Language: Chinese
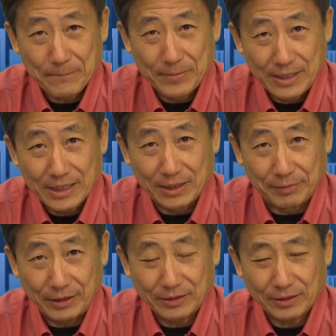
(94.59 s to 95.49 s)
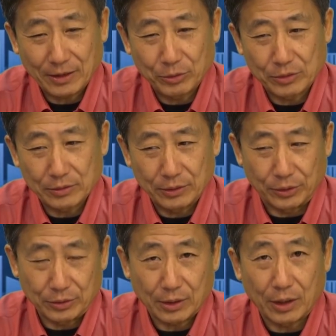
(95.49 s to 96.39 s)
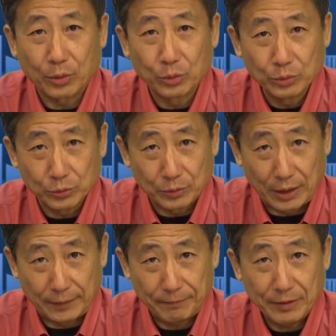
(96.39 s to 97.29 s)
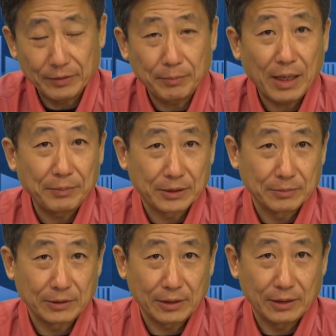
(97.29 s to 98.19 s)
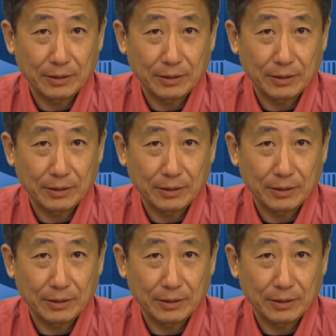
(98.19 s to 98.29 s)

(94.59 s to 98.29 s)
你以为他会说：“哎呦，好孤独啊！”因为他妈妈什么之类的，